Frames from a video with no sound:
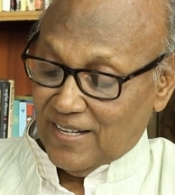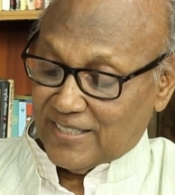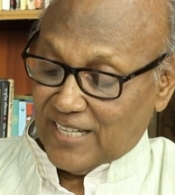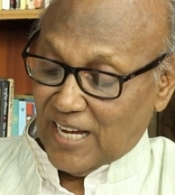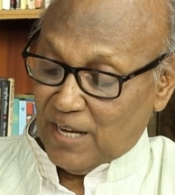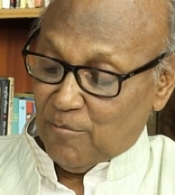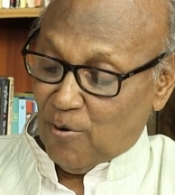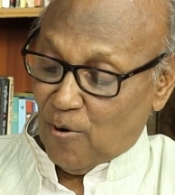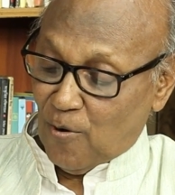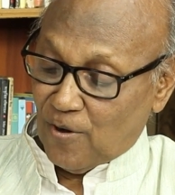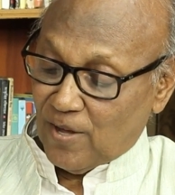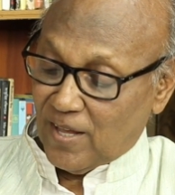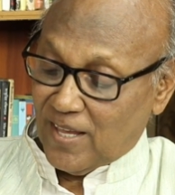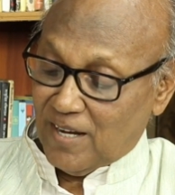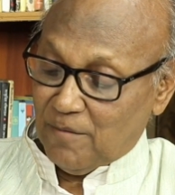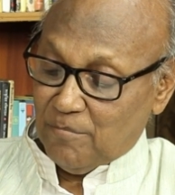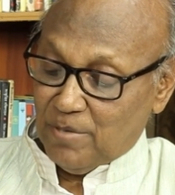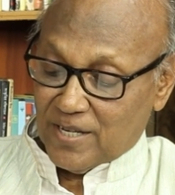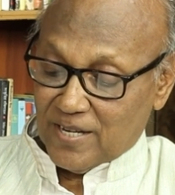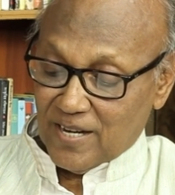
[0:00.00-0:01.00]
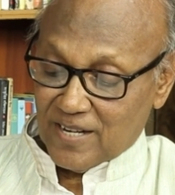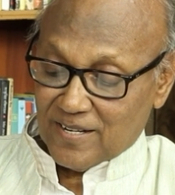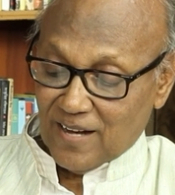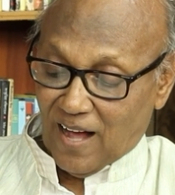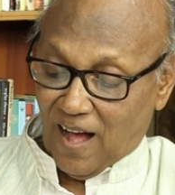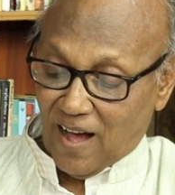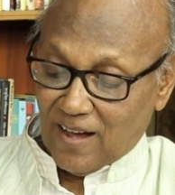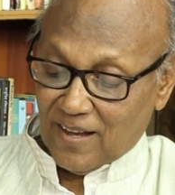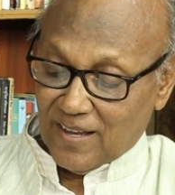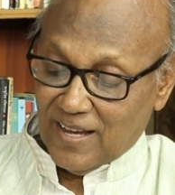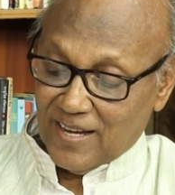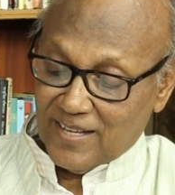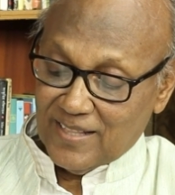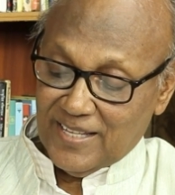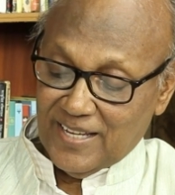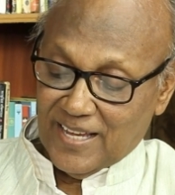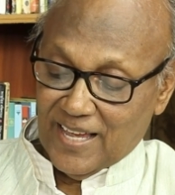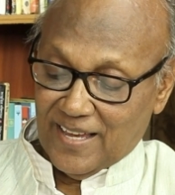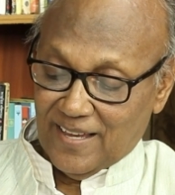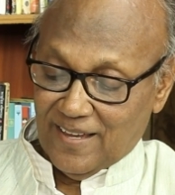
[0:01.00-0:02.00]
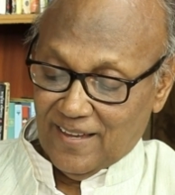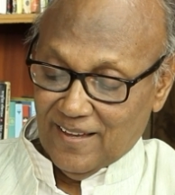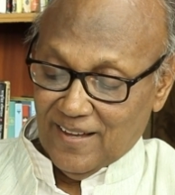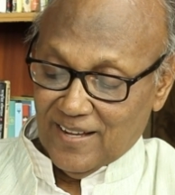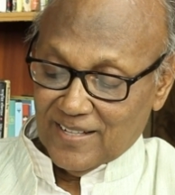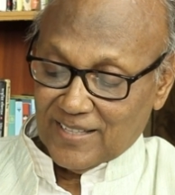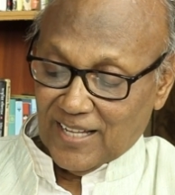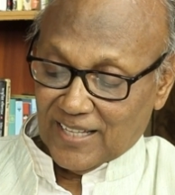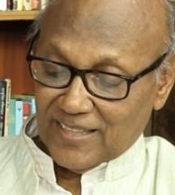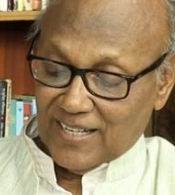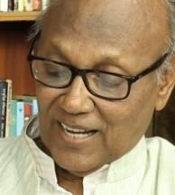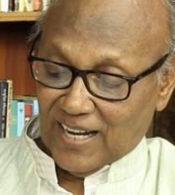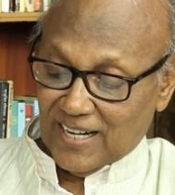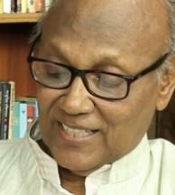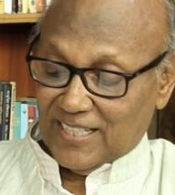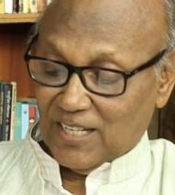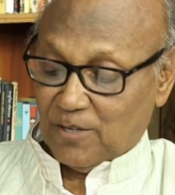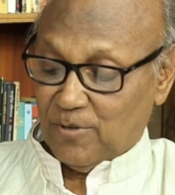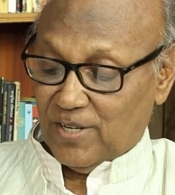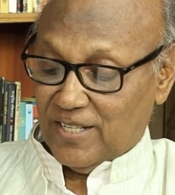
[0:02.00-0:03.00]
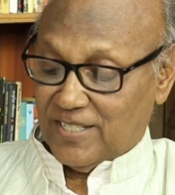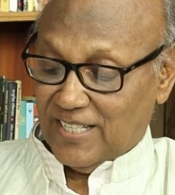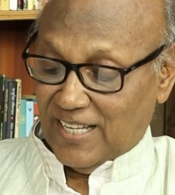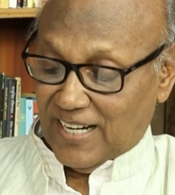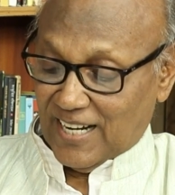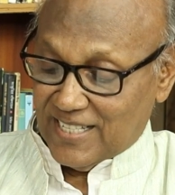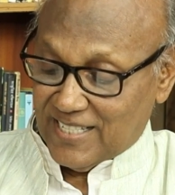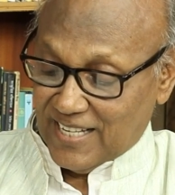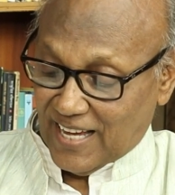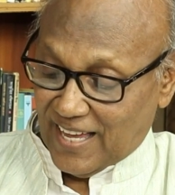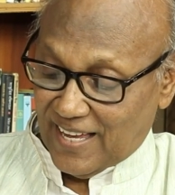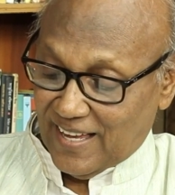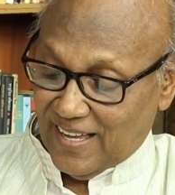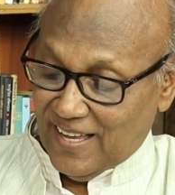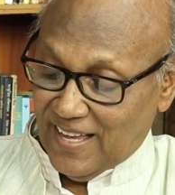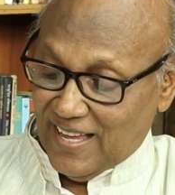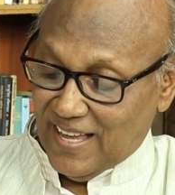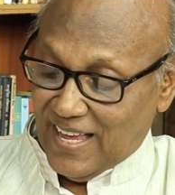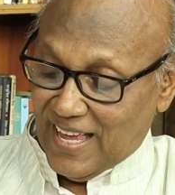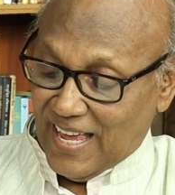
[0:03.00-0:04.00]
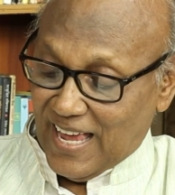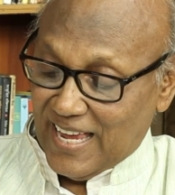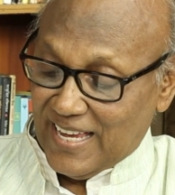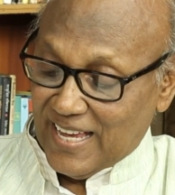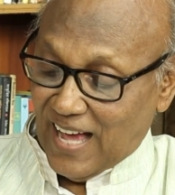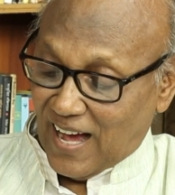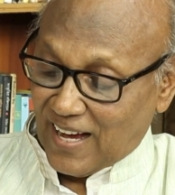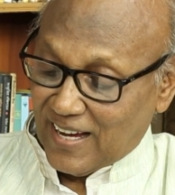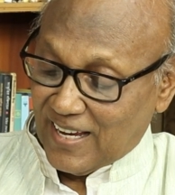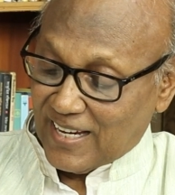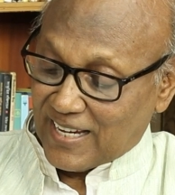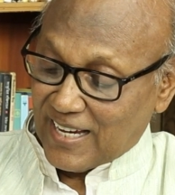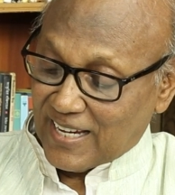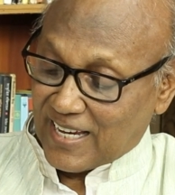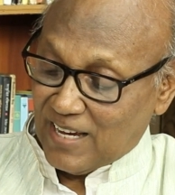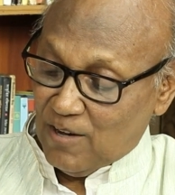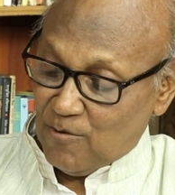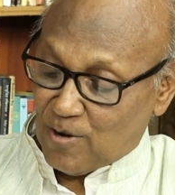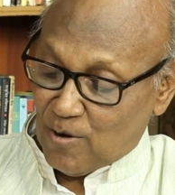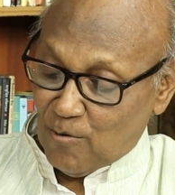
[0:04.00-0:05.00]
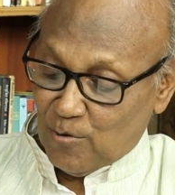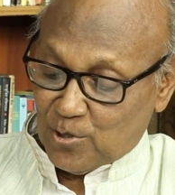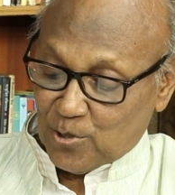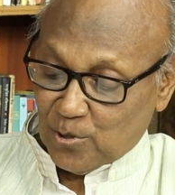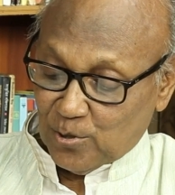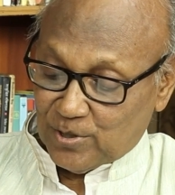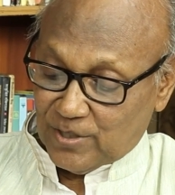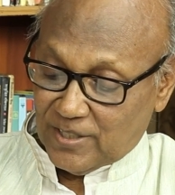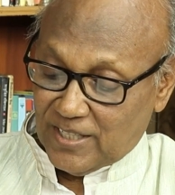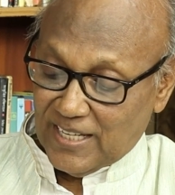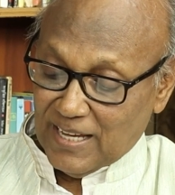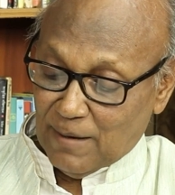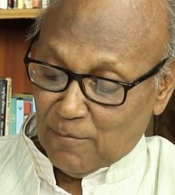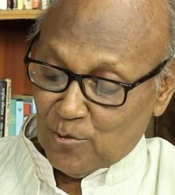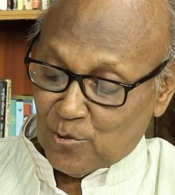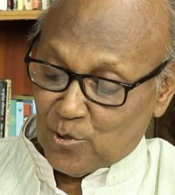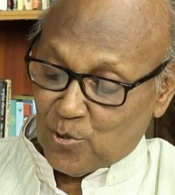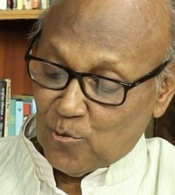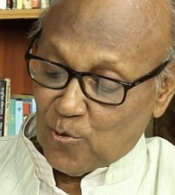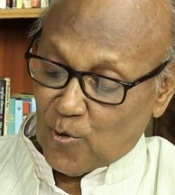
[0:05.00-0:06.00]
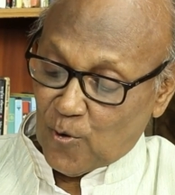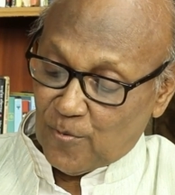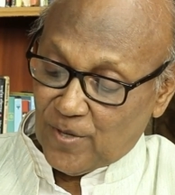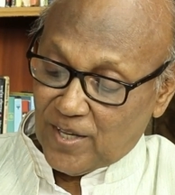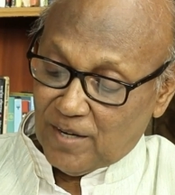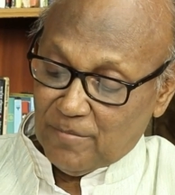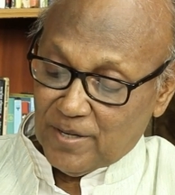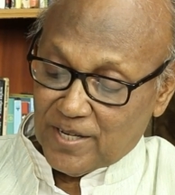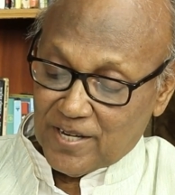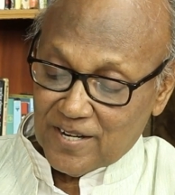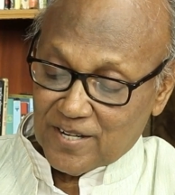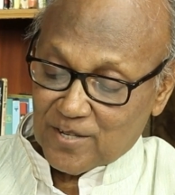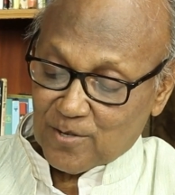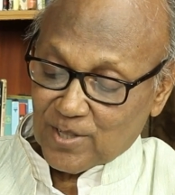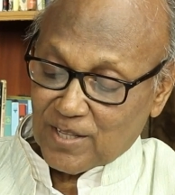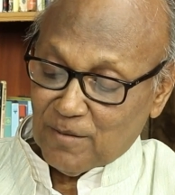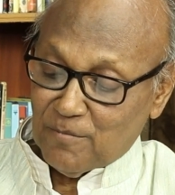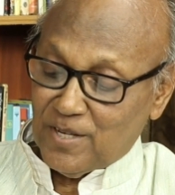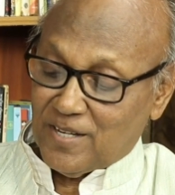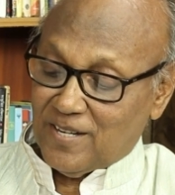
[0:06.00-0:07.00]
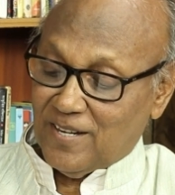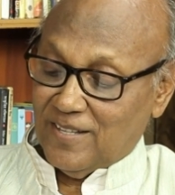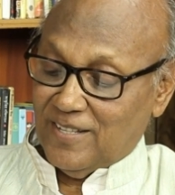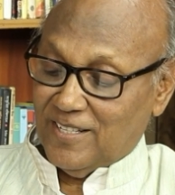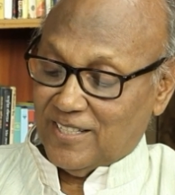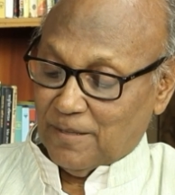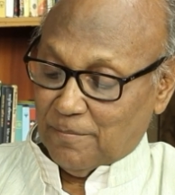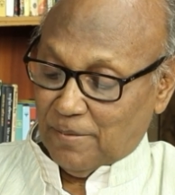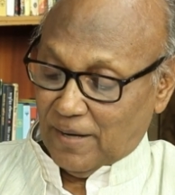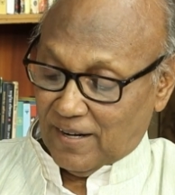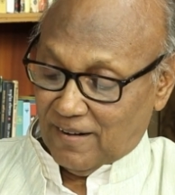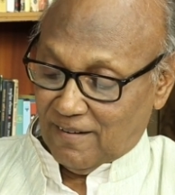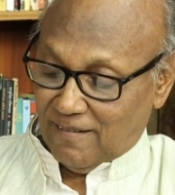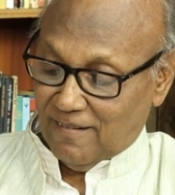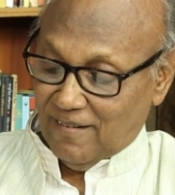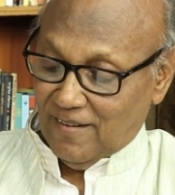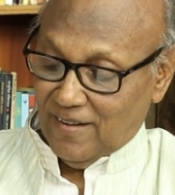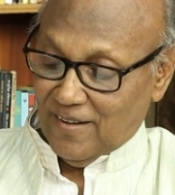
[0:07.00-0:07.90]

সেই ভঙ্গির বিশেষ আঙ্গিক দিয়েই তাদের আলাদা করে চেনা যায় এই আঙ্গিকে কেউ কেউ সত্যিই এমন সুগভীর বিশিষ্টতা মিশিয়ে দিতে পারেন